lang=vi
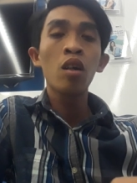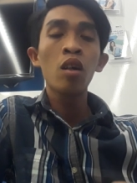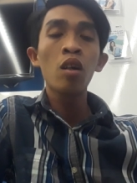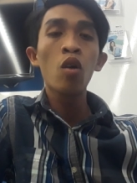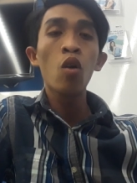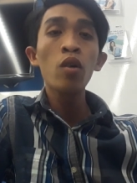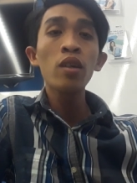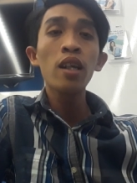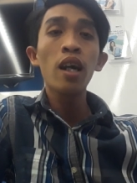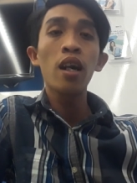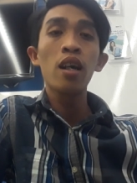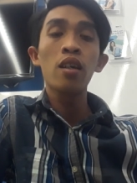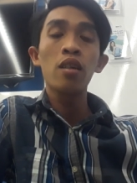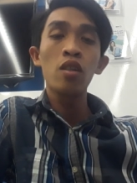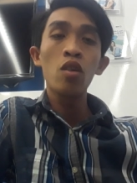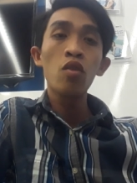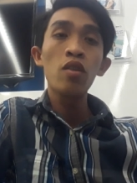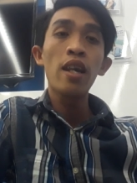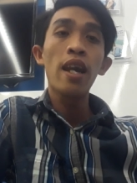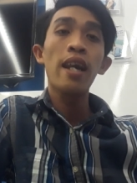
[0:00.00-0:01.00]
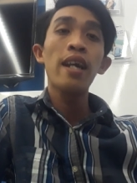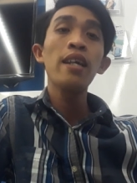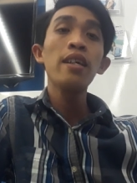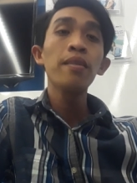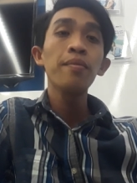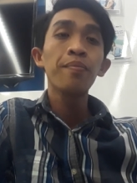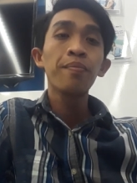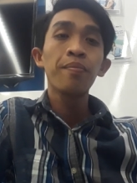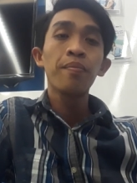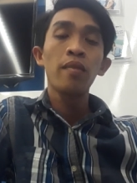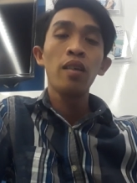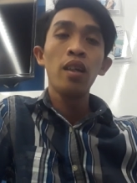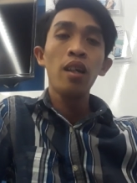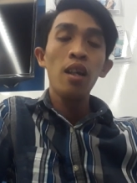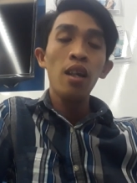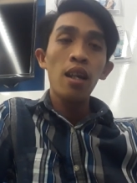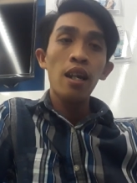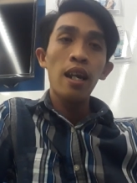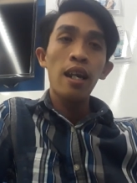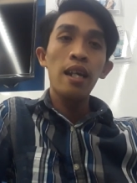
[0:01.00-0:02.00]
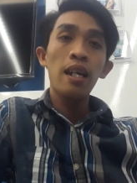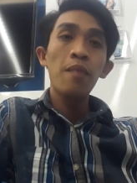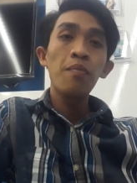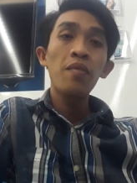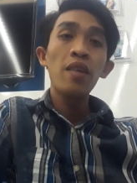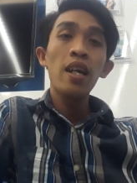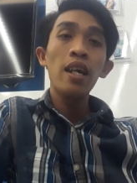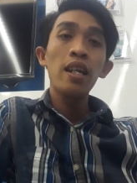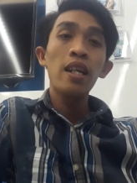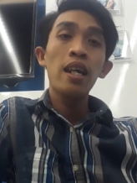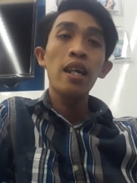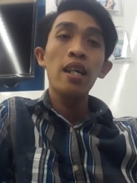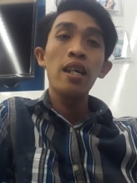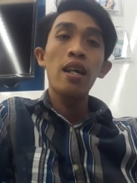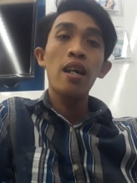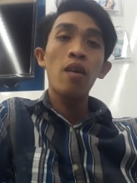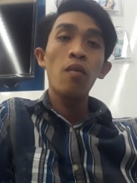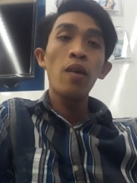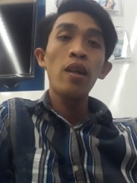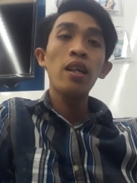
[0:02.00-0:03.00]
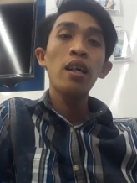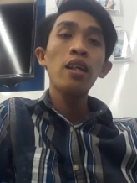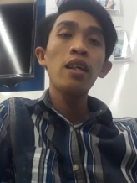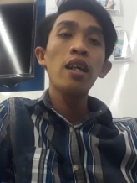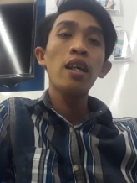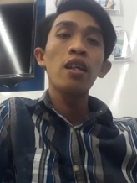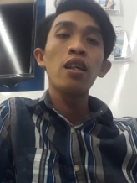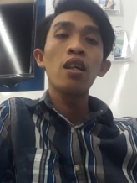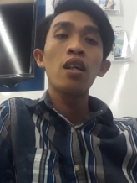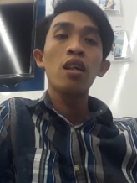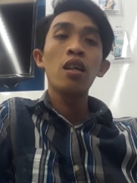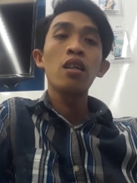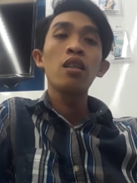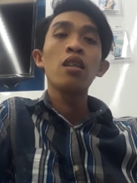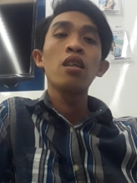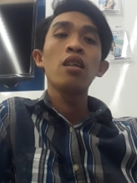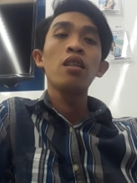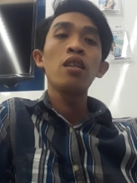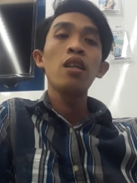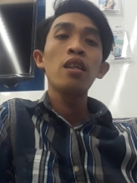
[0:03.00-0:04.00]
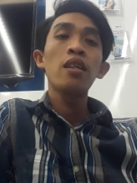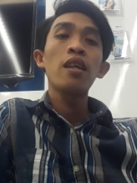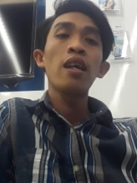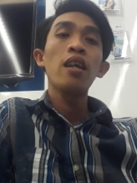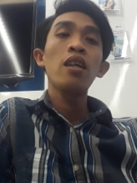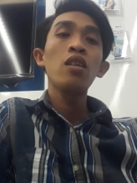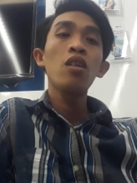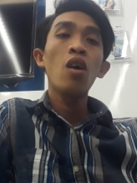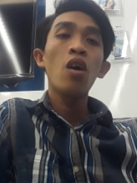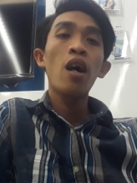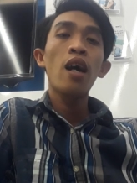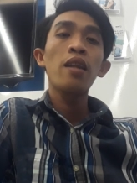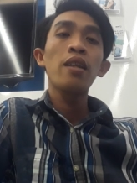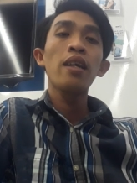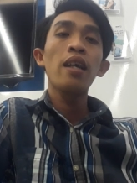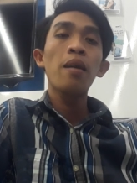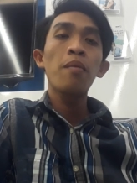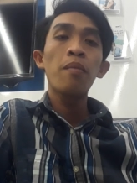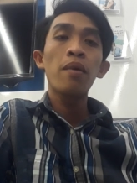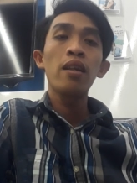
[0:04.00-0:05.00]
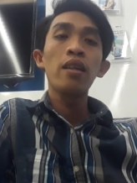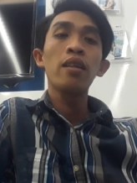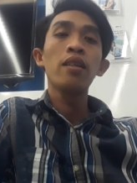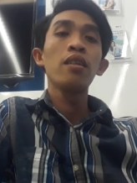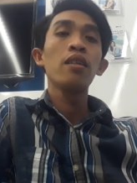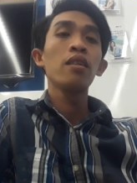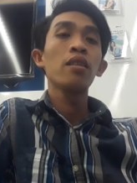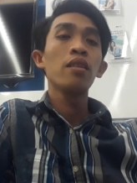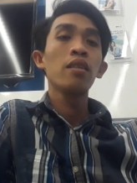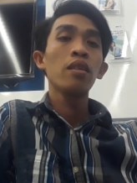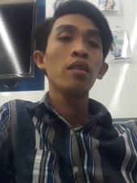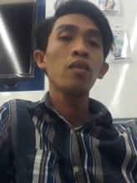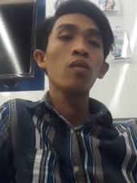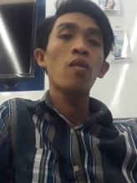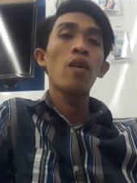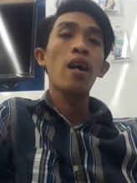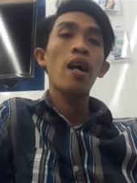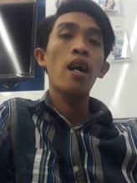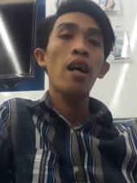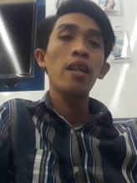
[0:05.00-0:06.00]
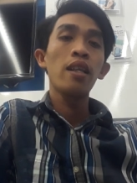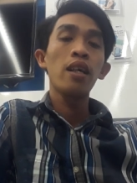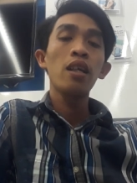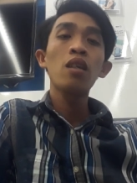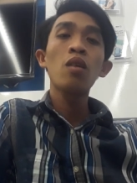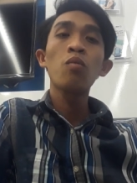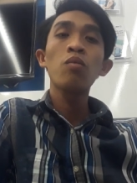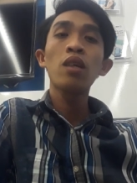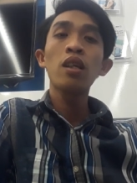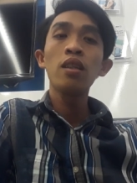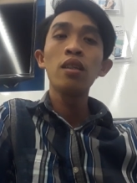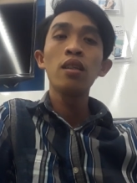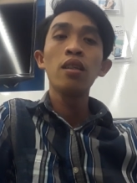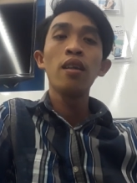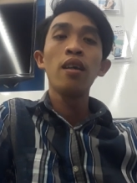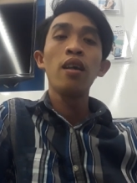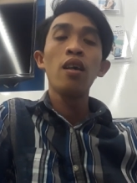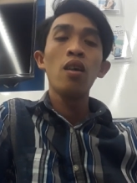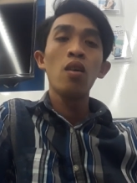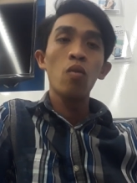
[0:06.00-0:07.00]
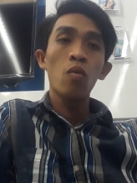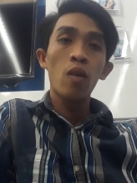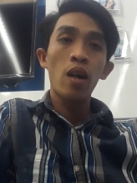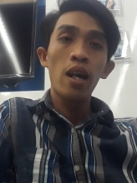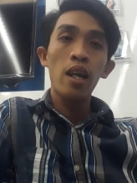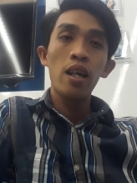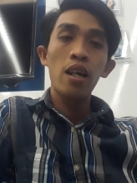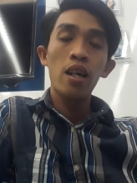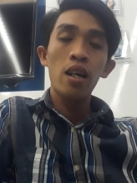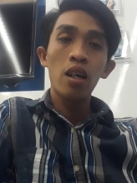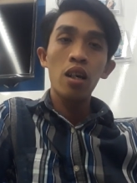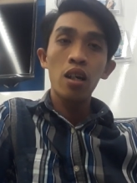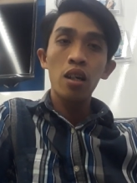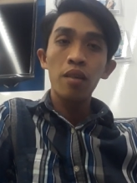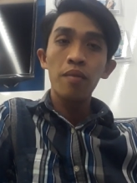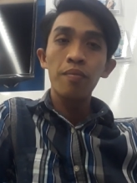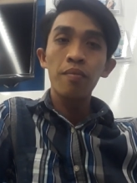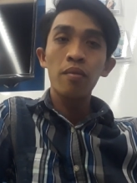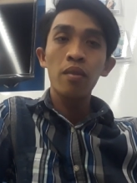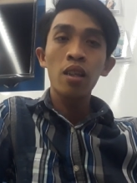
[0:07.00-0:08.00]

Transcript: cuối tuần vui vẻ thì hôm nay thì uh, Nguyễn Tuấn thì uh, chia sẻ cho anh chị em mình và những thông tin về uh,